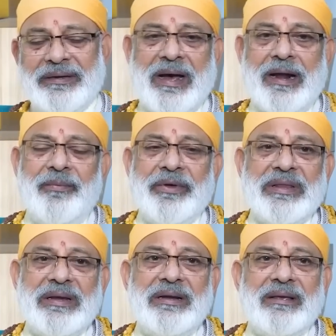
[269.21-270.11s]

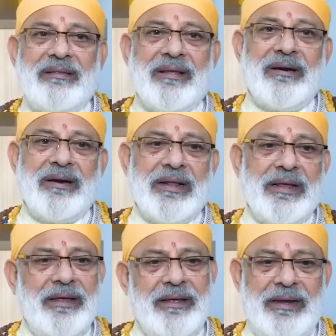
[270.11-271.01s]
చాలామంది ఏం చేస్తారంటే
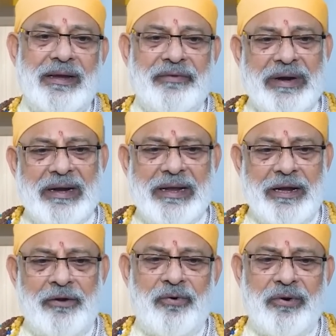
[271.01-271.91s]
ఇవన్నీ
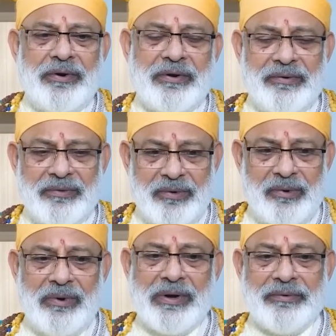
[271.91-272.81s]
ఇల్లు ఊడవటం
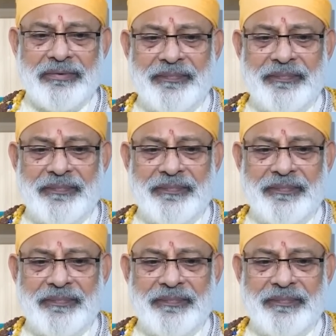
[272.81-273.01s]
తోడవటం